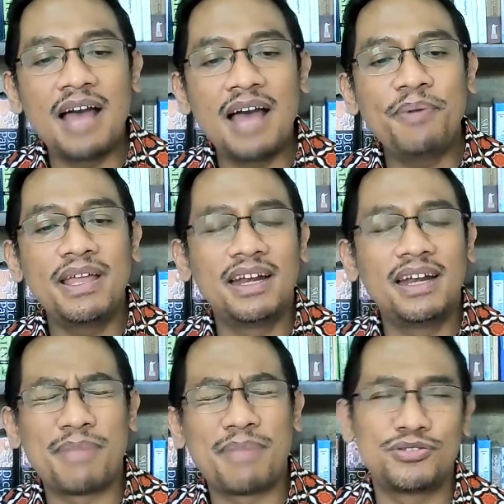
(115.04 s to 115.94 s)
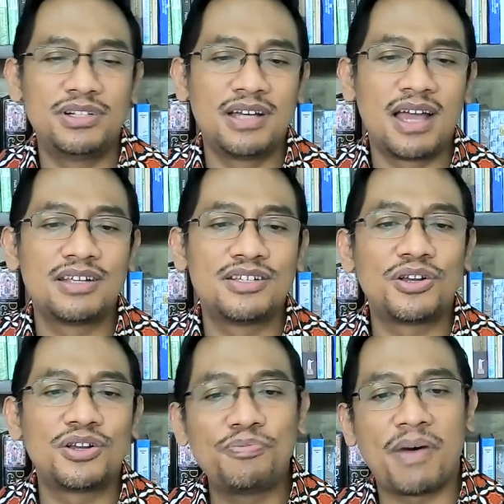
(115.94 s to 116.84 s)
Apa yang dimaksud dengan
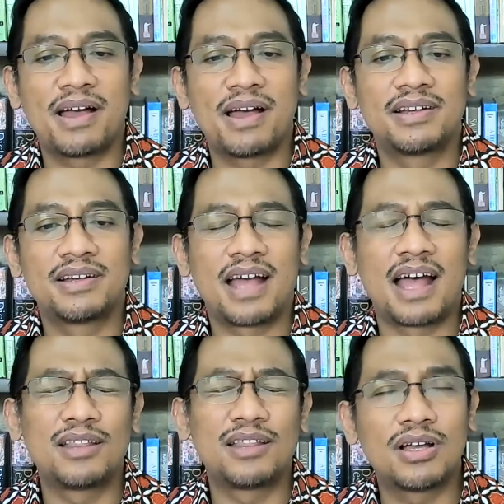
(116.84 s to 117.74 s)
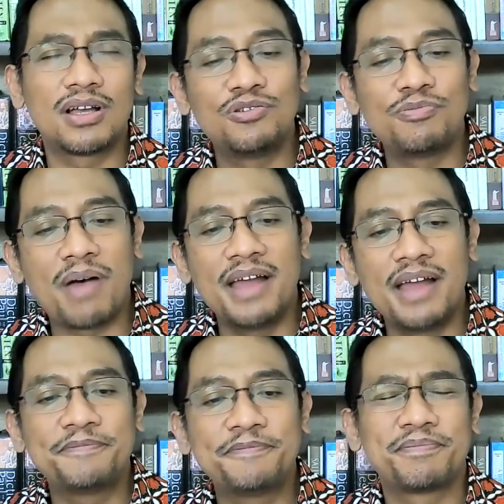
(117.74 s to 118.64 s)
serupa atau
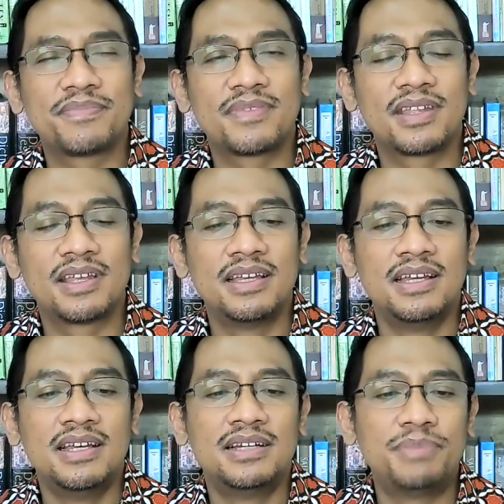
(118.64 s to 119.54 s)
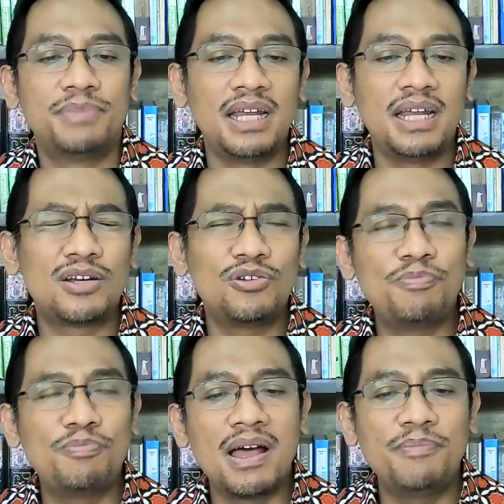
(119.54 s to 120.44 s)
keserupaan? Menjadi
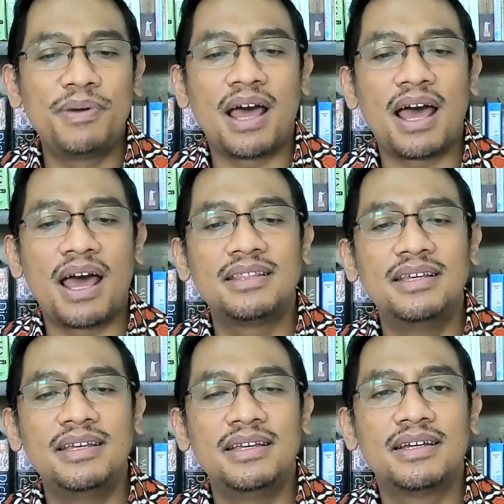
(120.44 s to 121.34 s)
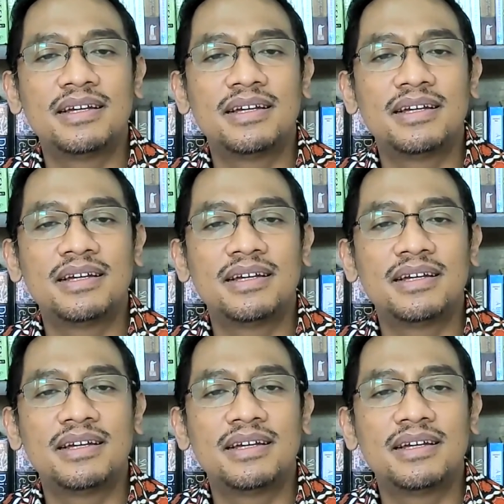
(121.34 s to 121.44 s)
serupa berarti